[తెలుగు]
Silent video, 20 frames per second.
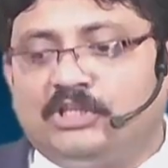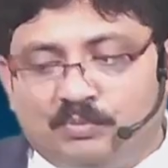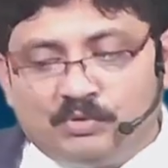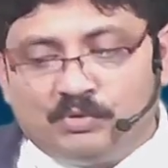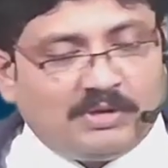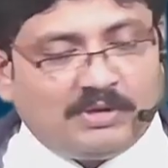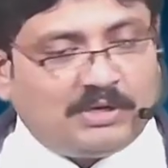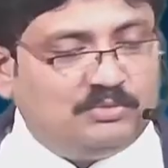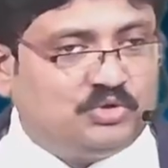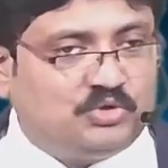
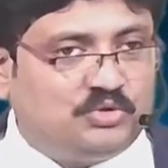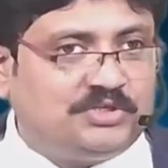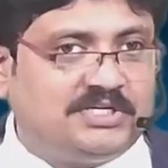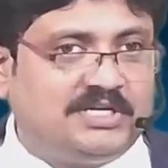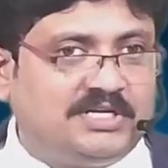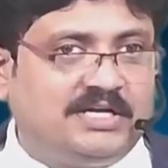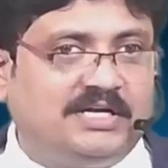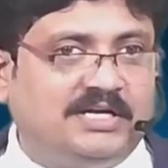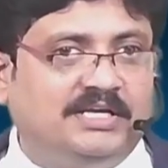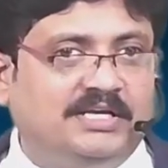అంతకుముందు మనం
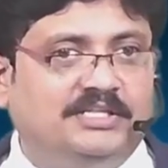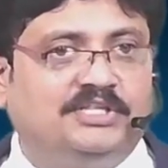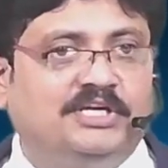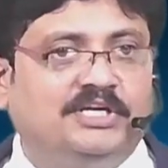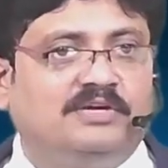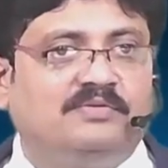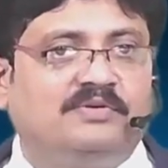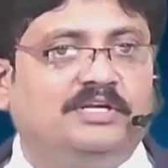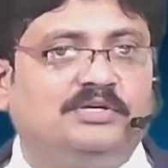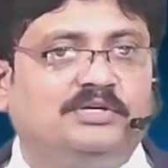చూసిన
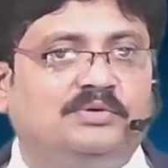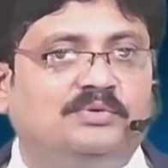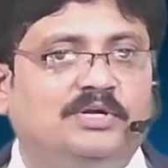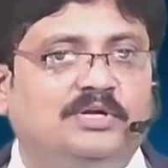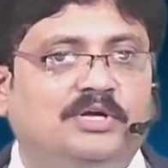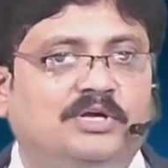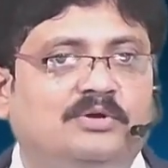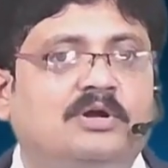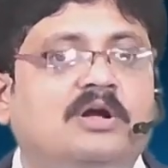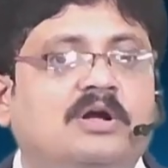ఇద్దరు ఎవరైతే
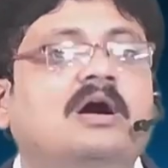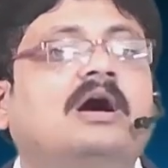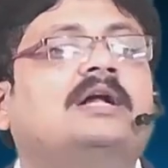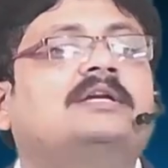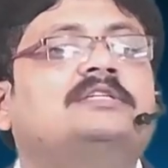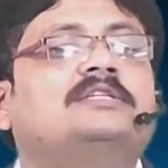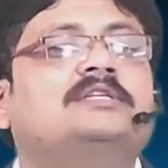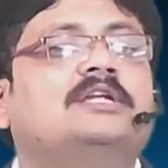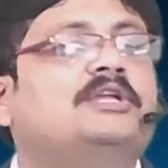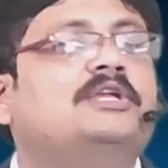ఉన్నారో
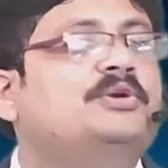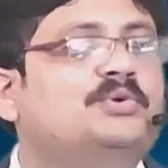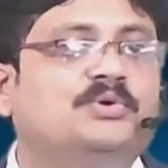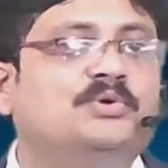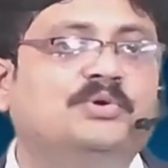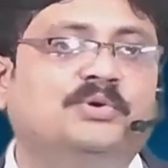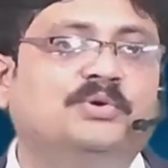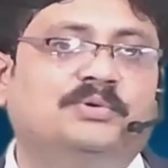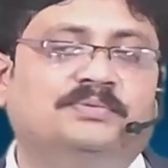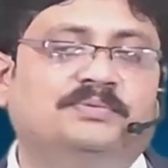కార్డినల్
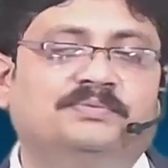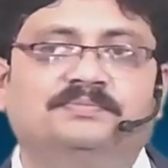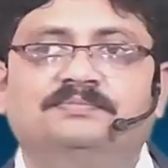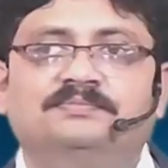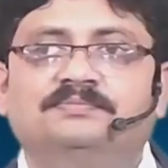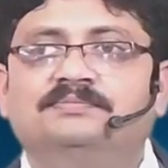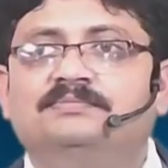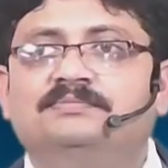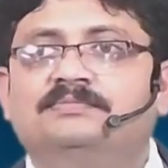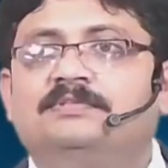హ్యూగో
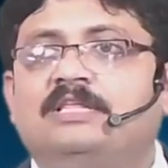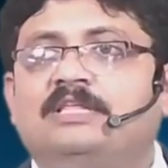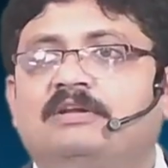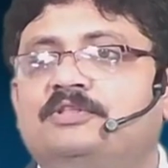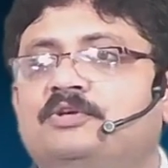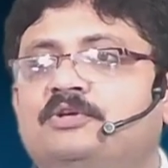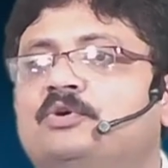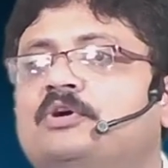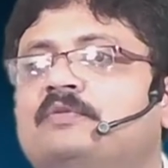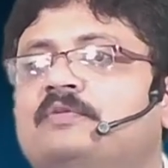
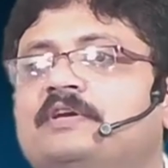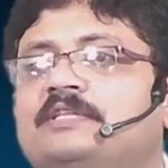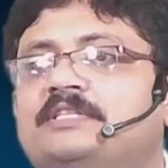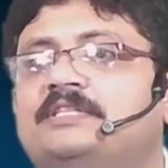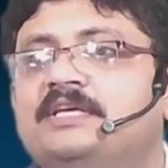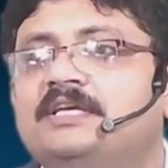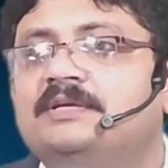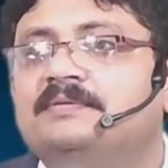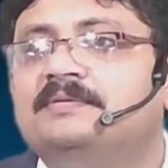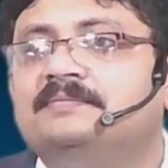తర్వాత ఇంకొక
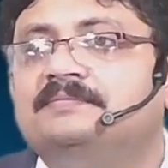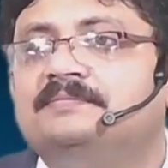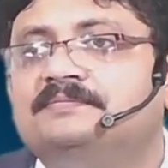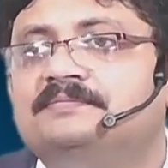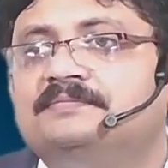వ్యక్తి